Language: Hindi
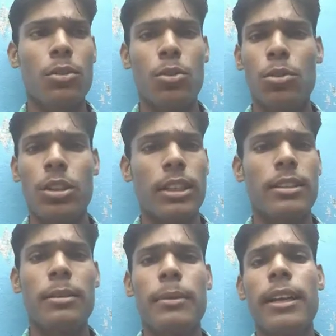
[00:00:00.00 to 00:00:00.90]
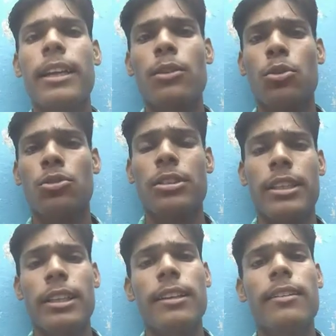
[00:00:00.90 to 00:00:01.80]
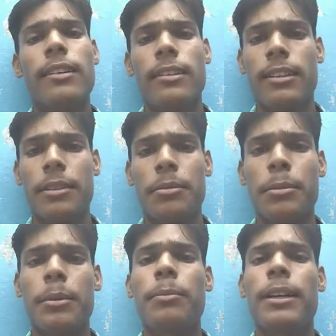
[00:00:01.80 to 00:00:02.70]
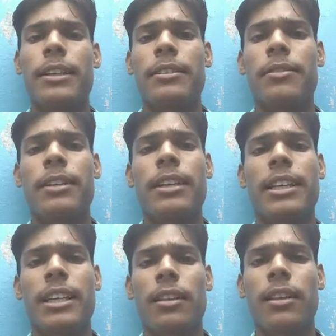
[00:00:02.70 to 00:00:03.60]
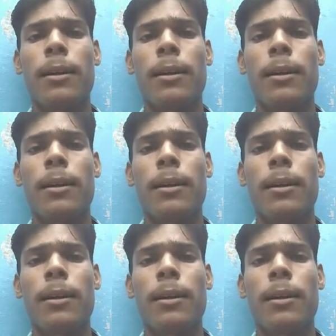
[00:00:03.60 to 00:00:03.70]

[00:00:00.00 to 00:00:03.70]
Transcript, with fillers: तो ऐसे मेरे एक दोस्त ने गिव में पार्टिसिपेट किया